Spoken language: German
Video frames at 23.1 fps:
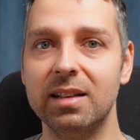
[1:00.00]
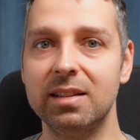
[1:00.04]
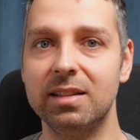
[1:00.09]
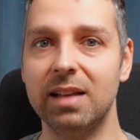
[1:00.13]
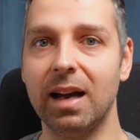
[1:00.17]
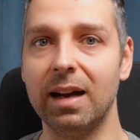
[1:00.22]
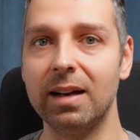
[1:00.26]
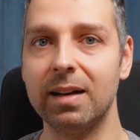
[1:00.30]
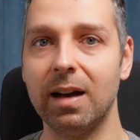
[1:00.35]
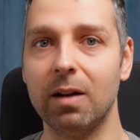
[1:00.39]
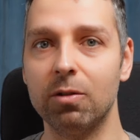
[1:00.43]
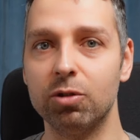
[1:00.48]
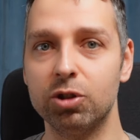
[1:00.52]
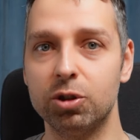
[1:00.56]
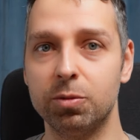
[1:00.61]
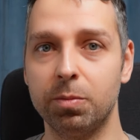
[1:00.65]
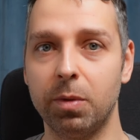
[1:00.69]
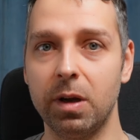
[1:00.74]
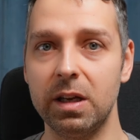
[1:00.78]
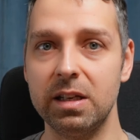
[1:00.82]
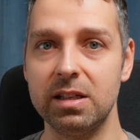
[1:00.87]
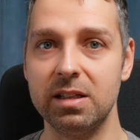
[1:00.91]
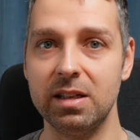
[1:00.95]
Dank
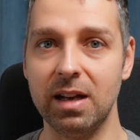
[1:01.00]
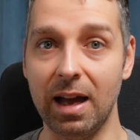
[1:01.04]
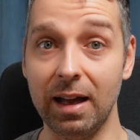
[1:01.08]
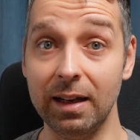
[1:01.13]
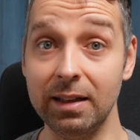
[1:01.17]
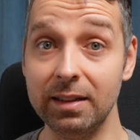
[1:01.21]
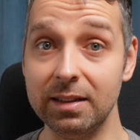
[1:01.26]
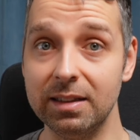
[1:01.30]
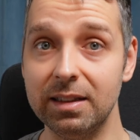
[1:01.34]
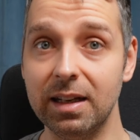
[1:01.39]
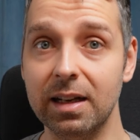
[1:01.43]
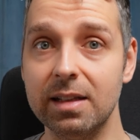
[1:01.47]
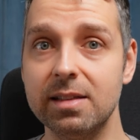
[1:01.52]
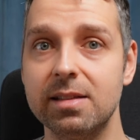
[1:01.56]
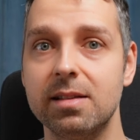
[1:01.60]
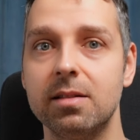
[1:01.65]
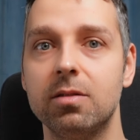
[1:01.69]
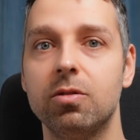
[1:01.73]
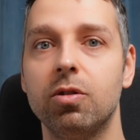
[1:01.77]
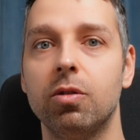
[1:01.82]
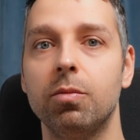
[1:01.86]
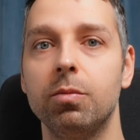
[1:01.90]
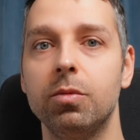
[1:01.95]
aussprechen an die
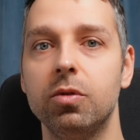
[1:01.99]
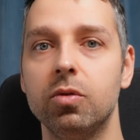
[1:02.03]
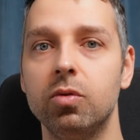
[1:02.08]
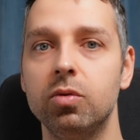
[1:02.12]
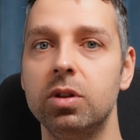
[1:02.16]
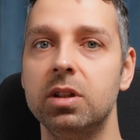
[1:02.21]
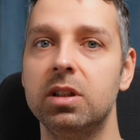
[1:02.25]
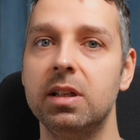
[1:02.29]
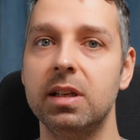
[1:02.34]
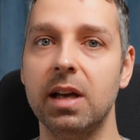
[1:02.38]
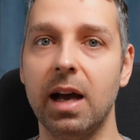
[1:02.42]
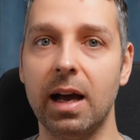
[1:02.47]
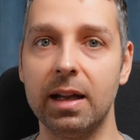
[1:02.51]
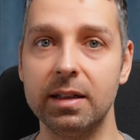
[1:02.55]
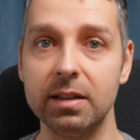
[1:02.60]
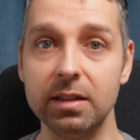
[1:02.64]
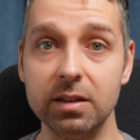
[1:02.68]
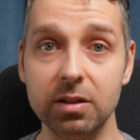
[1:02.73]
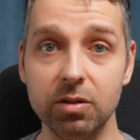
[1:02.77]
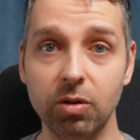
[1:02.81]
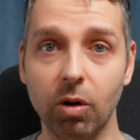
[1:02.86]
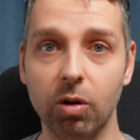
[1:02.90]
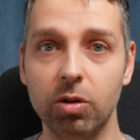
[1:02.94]
ganze Community, an
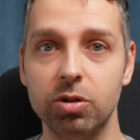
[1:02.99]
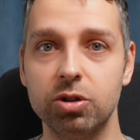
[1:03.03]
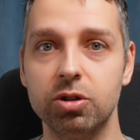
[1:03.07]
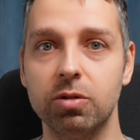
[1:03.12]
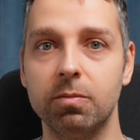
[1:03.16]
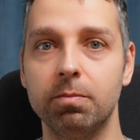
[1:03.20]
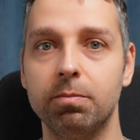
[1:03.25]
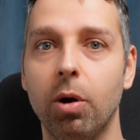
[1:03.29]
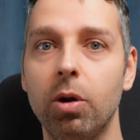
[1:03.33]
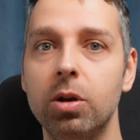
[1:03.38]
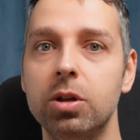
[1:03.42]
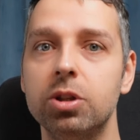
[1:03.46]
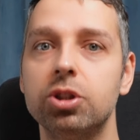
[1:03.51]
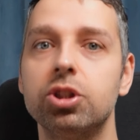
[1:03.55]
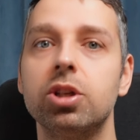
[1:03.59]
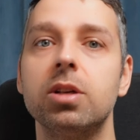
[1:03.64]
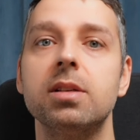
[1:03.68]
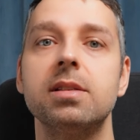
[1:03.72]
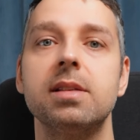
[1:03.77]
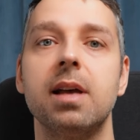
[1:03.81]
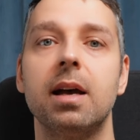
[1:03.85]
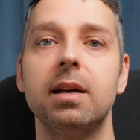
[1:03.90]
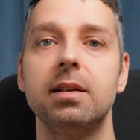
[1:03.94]
die deutsche und
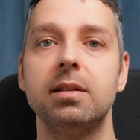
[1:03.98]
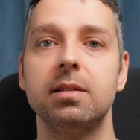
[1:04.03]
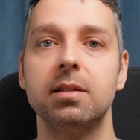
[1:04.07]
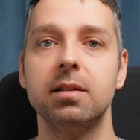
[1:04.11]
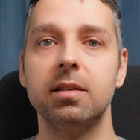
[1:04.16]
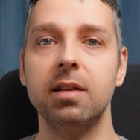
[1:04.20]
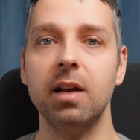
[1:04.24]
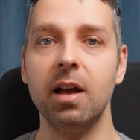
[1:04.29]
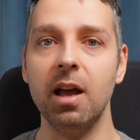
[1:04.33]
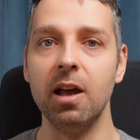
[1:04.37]
polnische Seite,